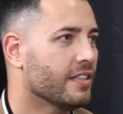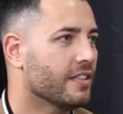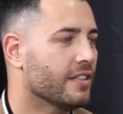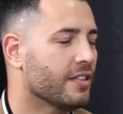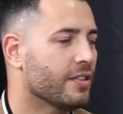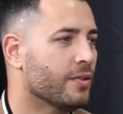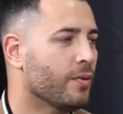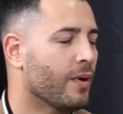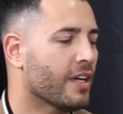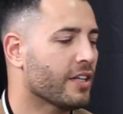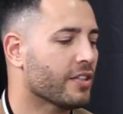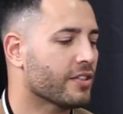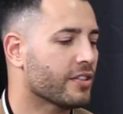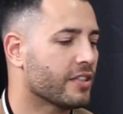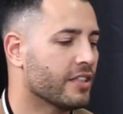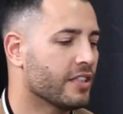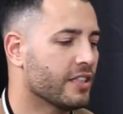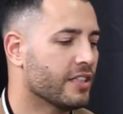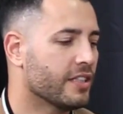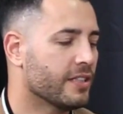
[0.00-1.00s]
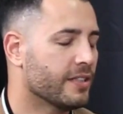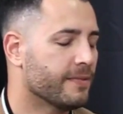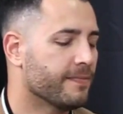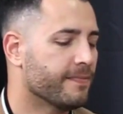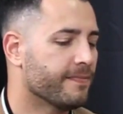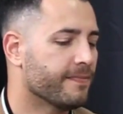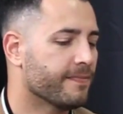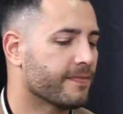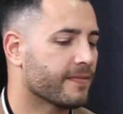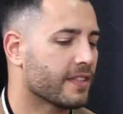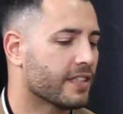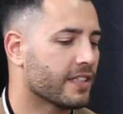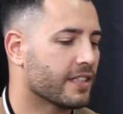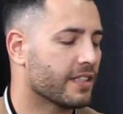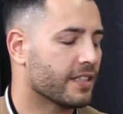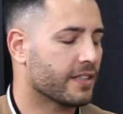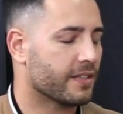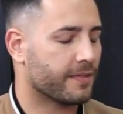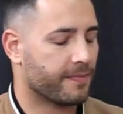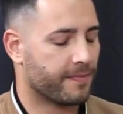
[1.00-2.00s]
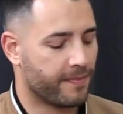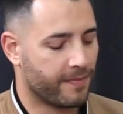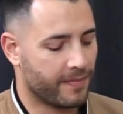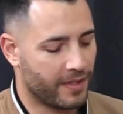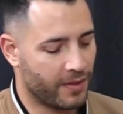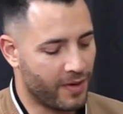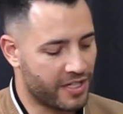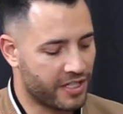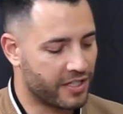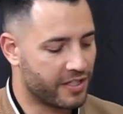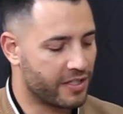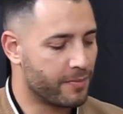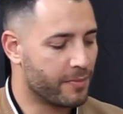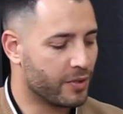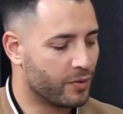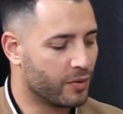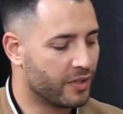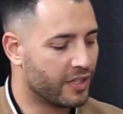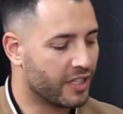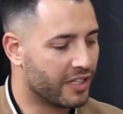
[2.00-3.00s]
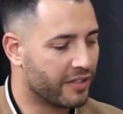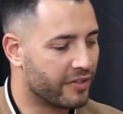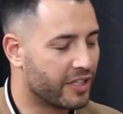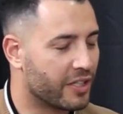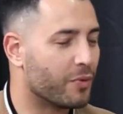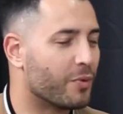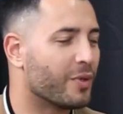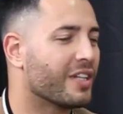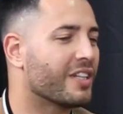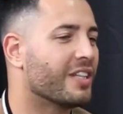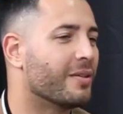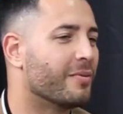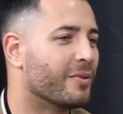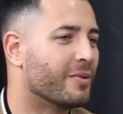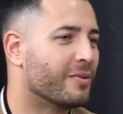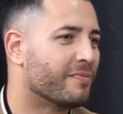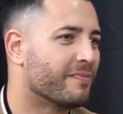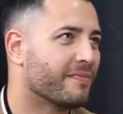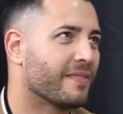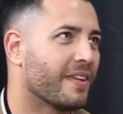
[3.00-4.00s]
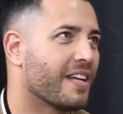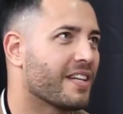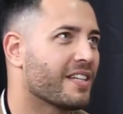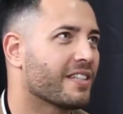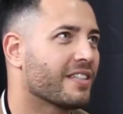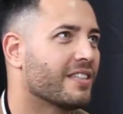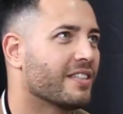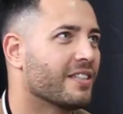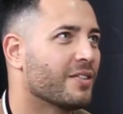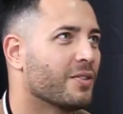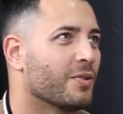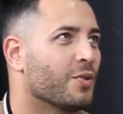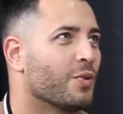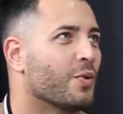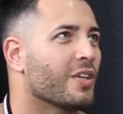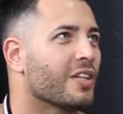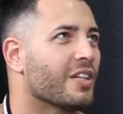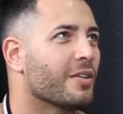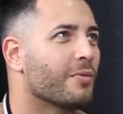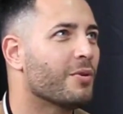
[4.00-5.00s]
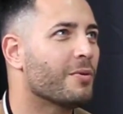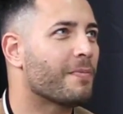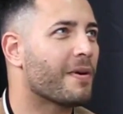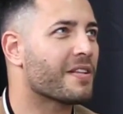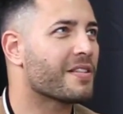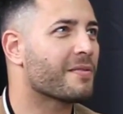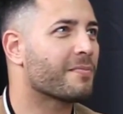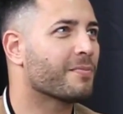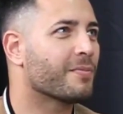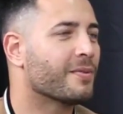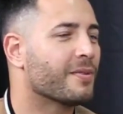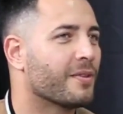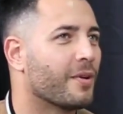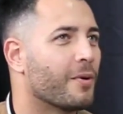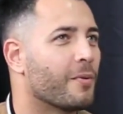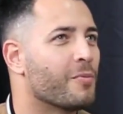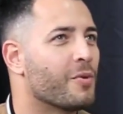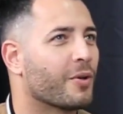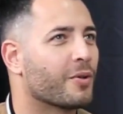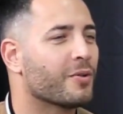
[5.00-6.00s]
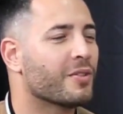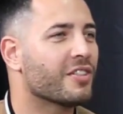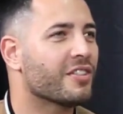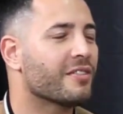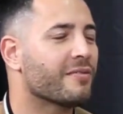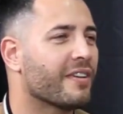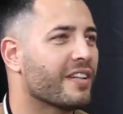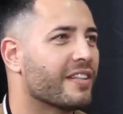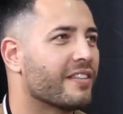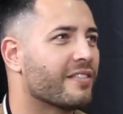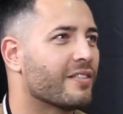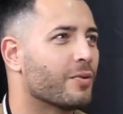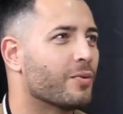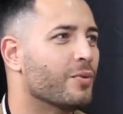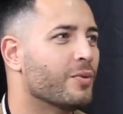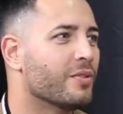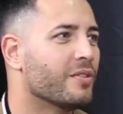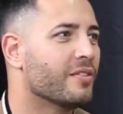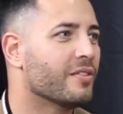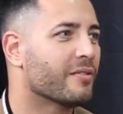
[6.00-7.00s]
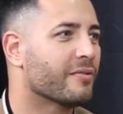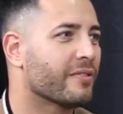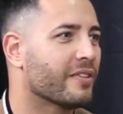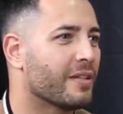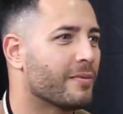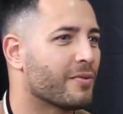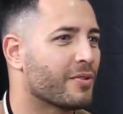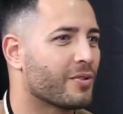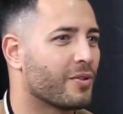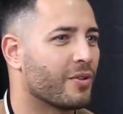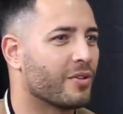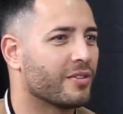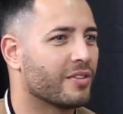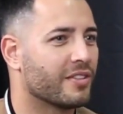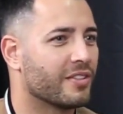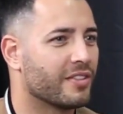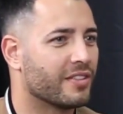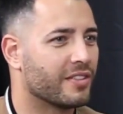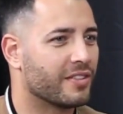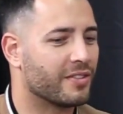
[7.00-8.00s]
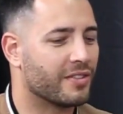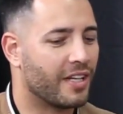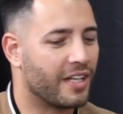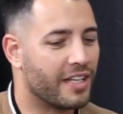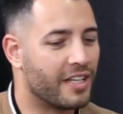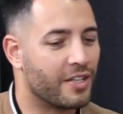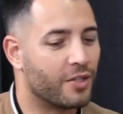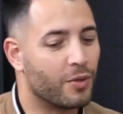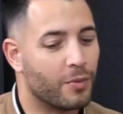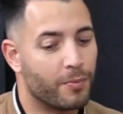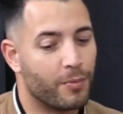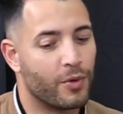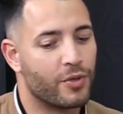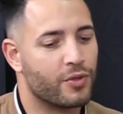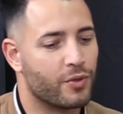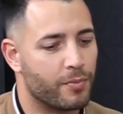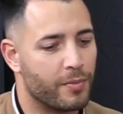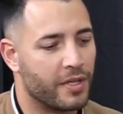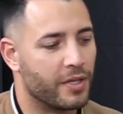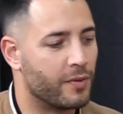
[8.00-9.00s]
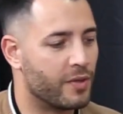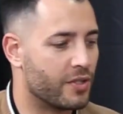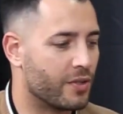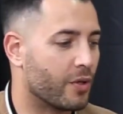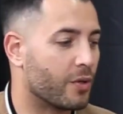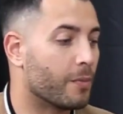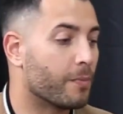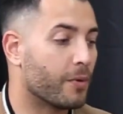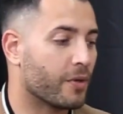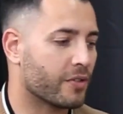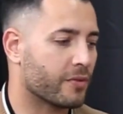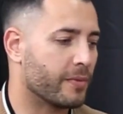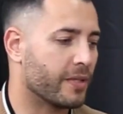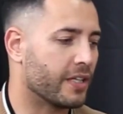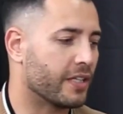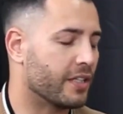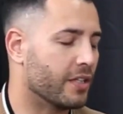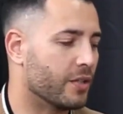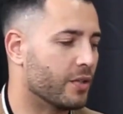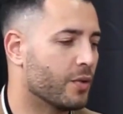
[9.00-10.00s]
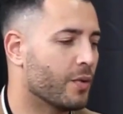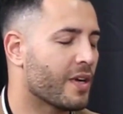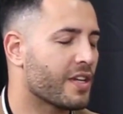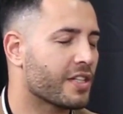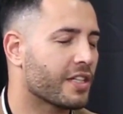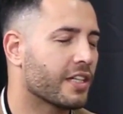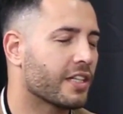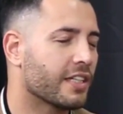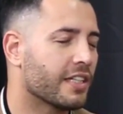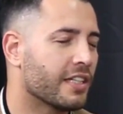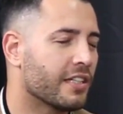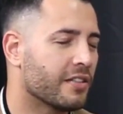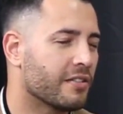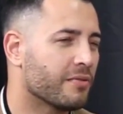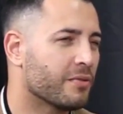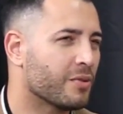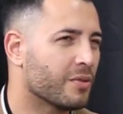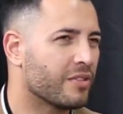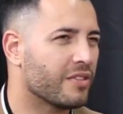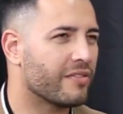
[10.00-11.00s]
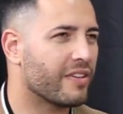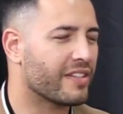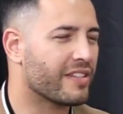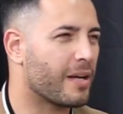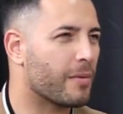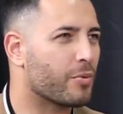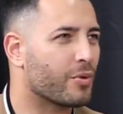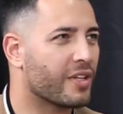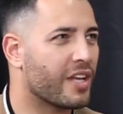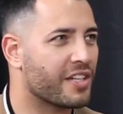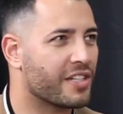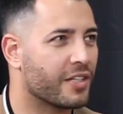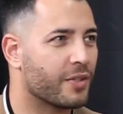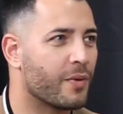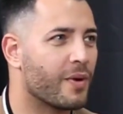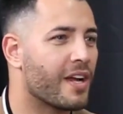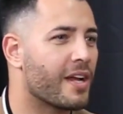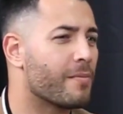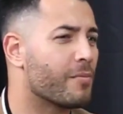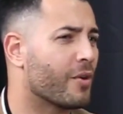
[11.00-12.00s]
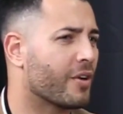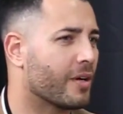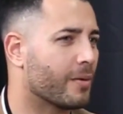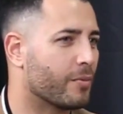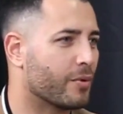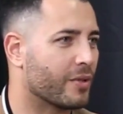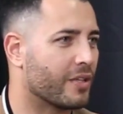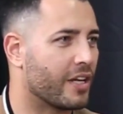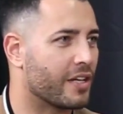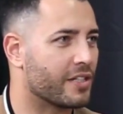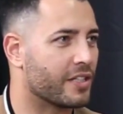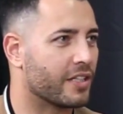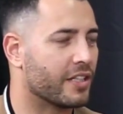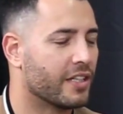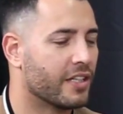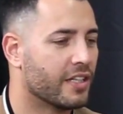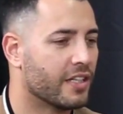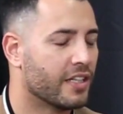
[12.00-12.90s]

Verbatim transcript: Eu acho que hum, eu acho que acima de tudo tem que haver aqui um equilíbrio. Acho que é, e o equilíbrio passa por, ou melhor, quando a gente fala em saúde, não falamos só na, aí eu não posso comer isto ou não posso comer aquilo. Uhum, eu acho que uhum. inclusive essa abordagem não é a melhor abordagem.